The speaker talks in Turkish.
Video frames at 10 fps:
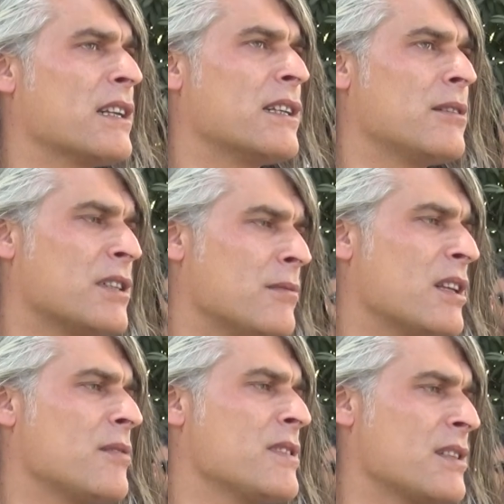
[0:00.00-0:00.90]
ilgili
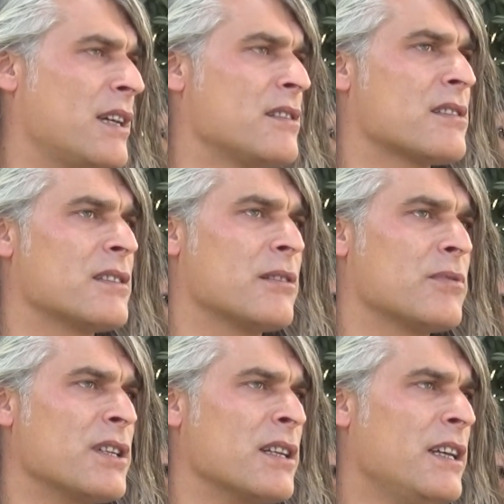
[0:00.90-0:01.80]
birimlerimiz de aynısını
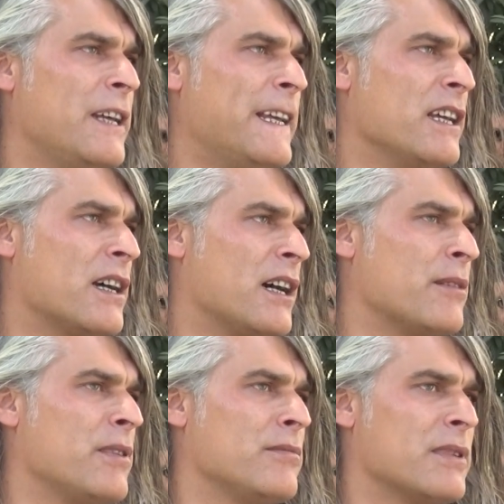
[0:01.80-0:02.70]
yapacak.
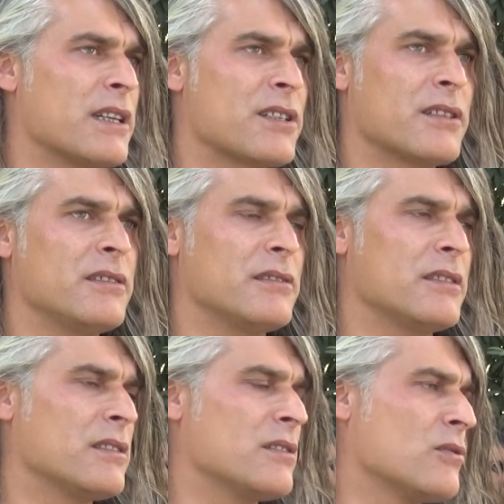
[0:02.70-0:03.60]
Kahramanmaraş'ın
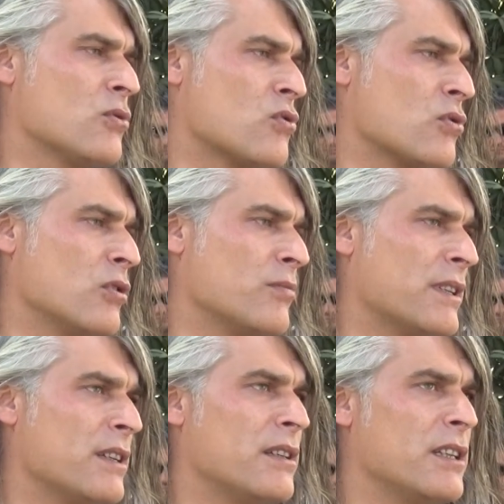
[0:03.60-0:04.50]
e, huzurlu
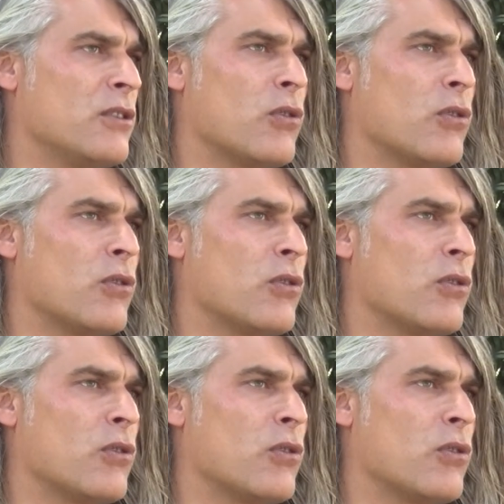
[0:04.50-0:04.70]
bir il